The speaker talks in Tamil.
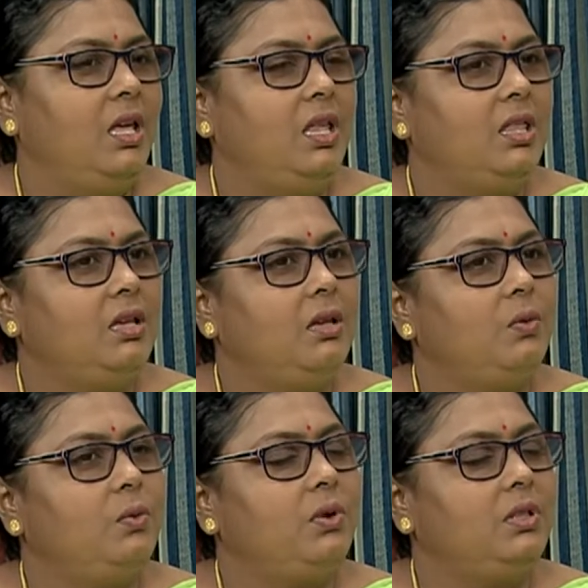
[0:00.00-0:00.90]
இது
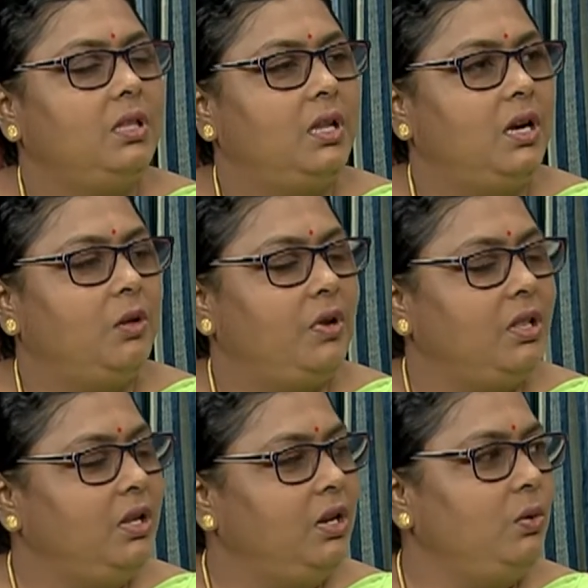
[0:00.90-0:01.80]

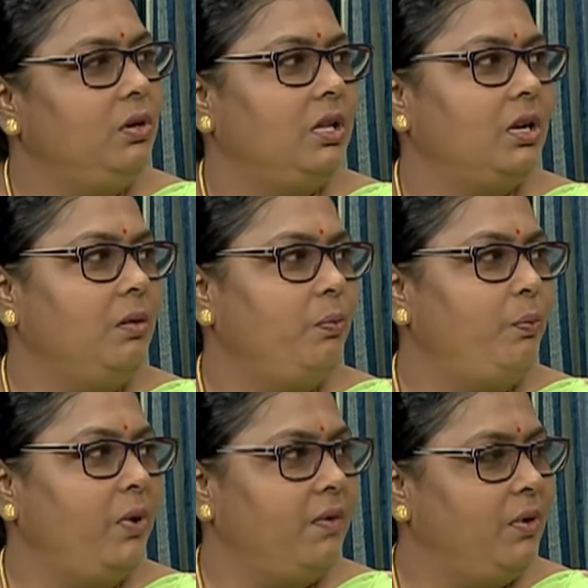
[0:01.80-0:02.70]
ஒருத்தரிடமிருந்து இன்னொருத்தருக்கு
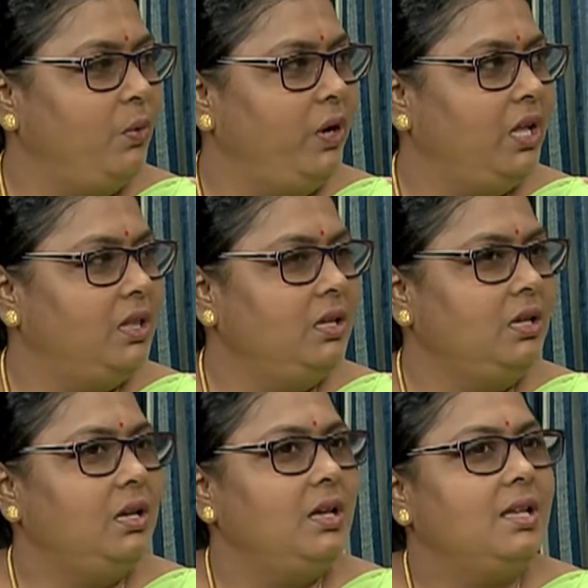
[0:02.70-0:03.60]
பரவக்கூடியது
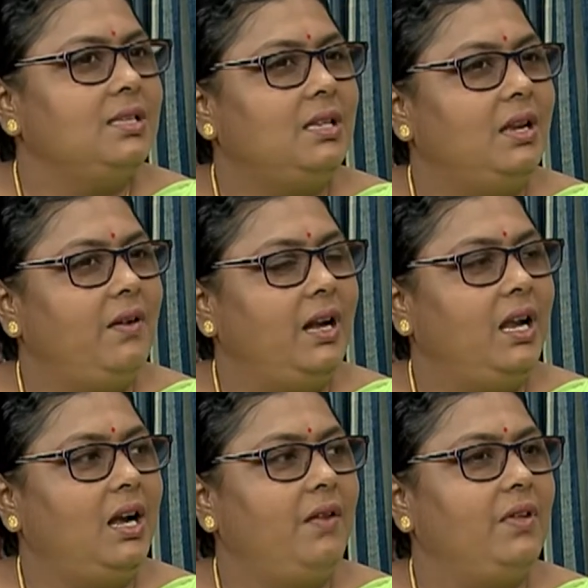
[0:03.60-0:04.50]
சில
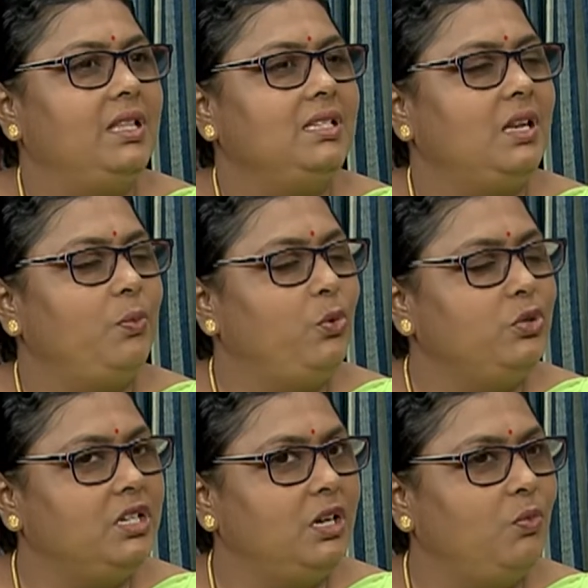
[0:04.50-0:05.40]
வேளைகளில் வந்து சில
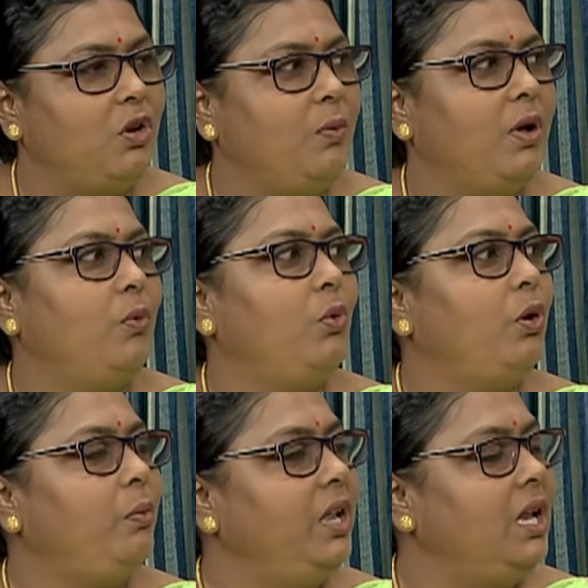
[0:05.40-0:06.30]
பூச்சிகள் மூலமாகவோ
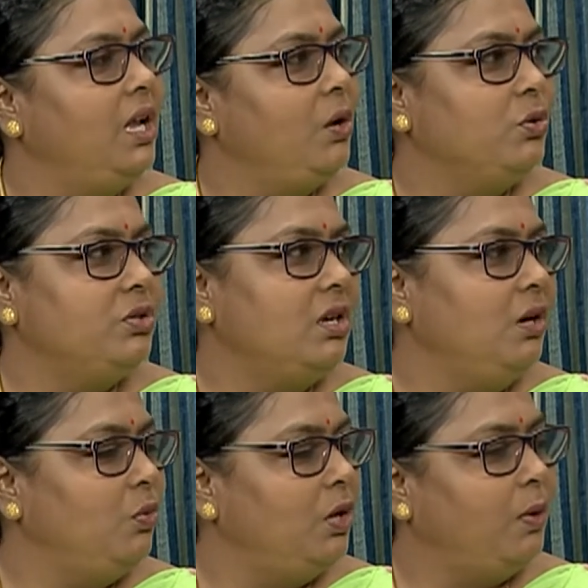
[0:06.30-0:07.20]
அப்படி இல்லை
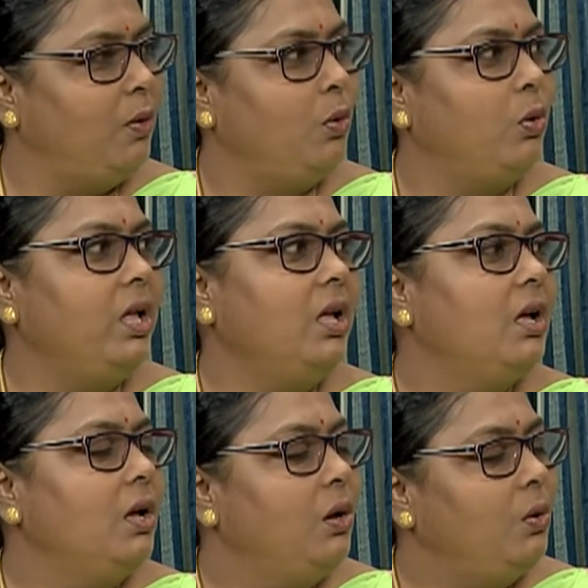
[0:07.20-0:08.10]
கொசுக்கள் மூலமாகவோ கூட
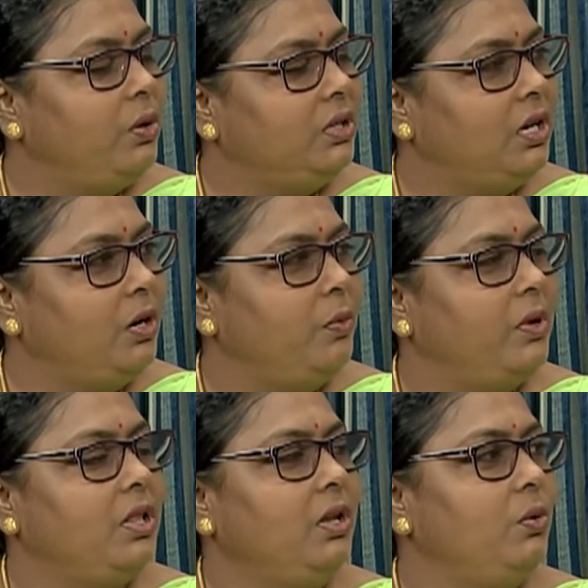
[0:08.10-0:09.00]

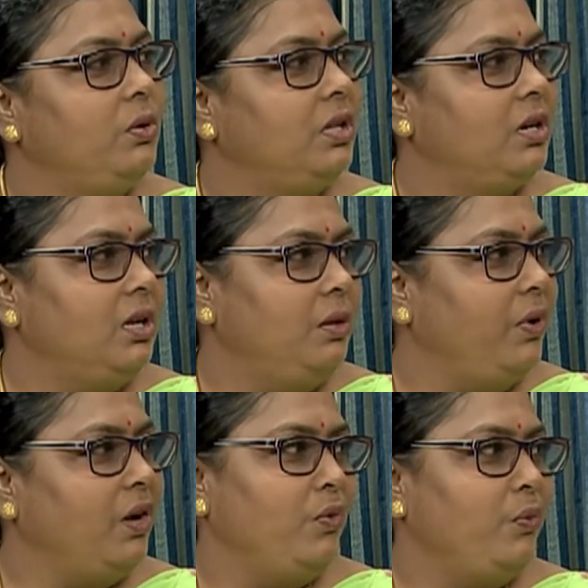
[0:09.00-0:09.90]
ஒருத்தரிடமிருந்து இன்னொருத்தருக்கு அது
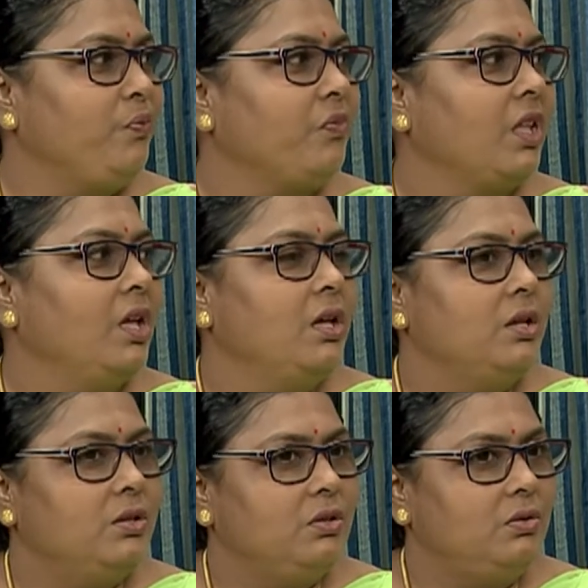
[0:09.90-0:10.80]
பரவும்
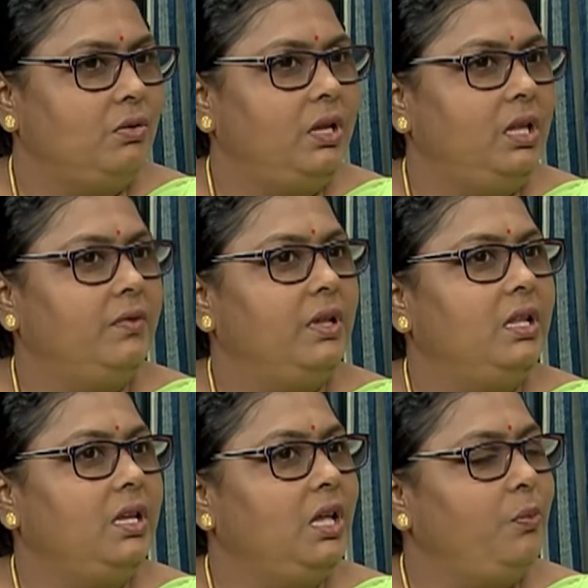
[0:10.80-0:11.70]
ஸோ இது
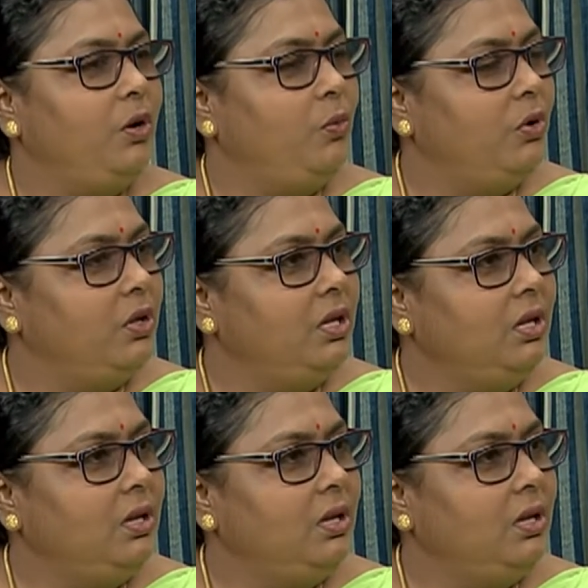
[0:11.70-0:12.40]
வந்து ஏற்படும் பொழுது